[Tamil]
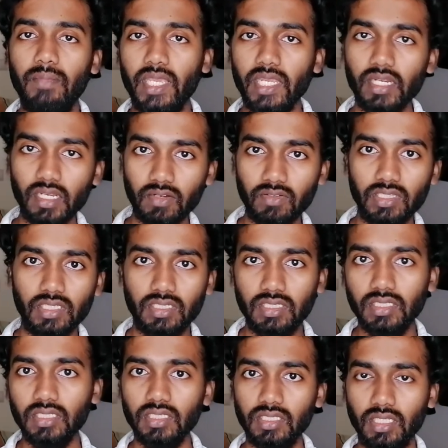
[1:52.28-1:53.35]
மெயினாக வந்துட்டு
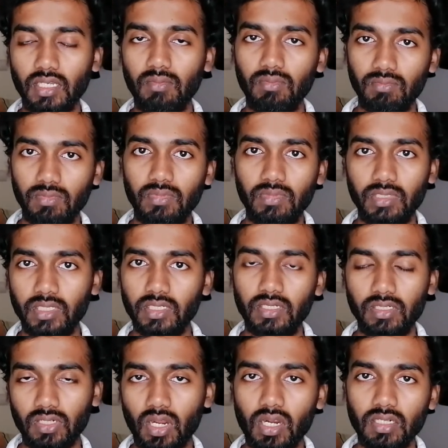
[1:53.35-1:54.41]
வந்துட்டு
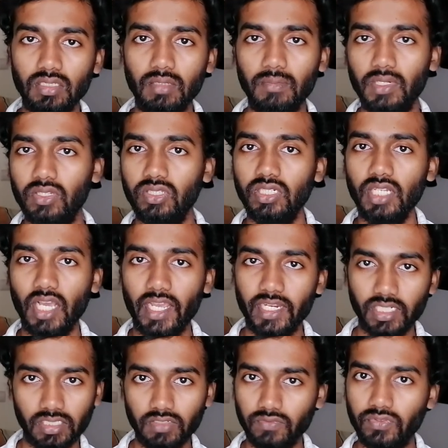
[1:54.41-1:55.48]
இந்த கான்செப்டில் வந்துட்டு
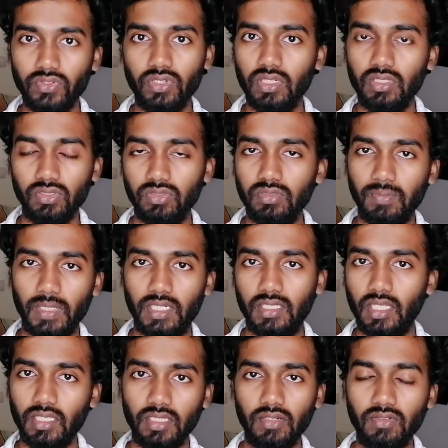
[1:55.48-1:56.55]
ஹைட்ரஜன் ஃபியூல் யூஸ்
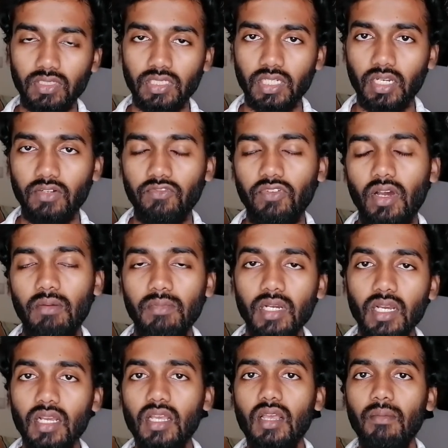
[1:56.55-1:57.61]
பண்ணுறது அதுதான் வந்து
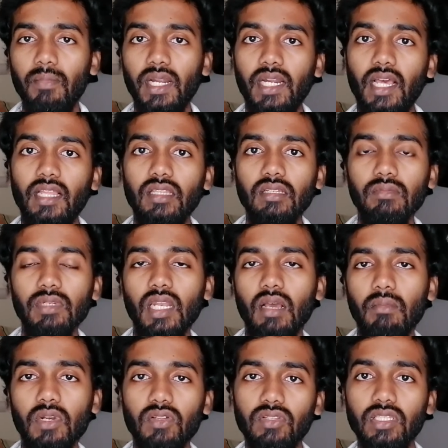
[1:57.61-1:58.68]
கன்ஃபார்மு பட் அதுவும்
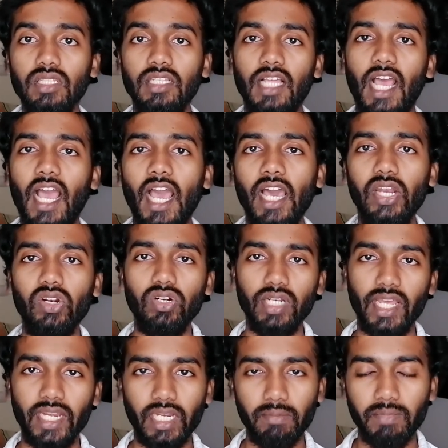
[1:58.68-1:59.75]
இல்லாமல் வந்து இந்த ஆரோ
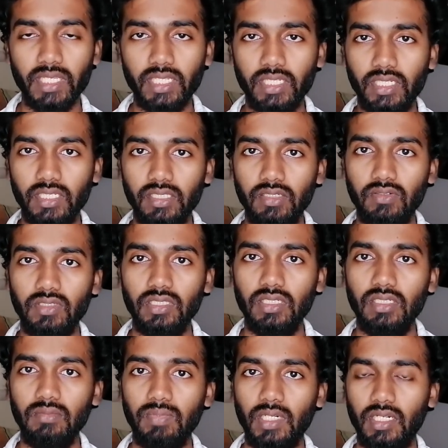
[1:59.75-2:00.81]
டைனமிக் இதை
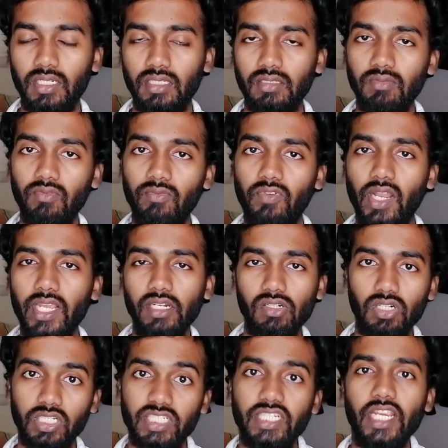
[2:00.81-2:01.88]
வந்துட்டு பண்ணுறது
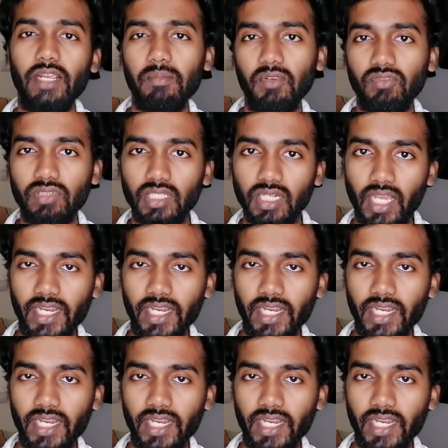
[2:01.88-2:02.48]
ஃப்ளைட்டோட ஷேப்பை வந்து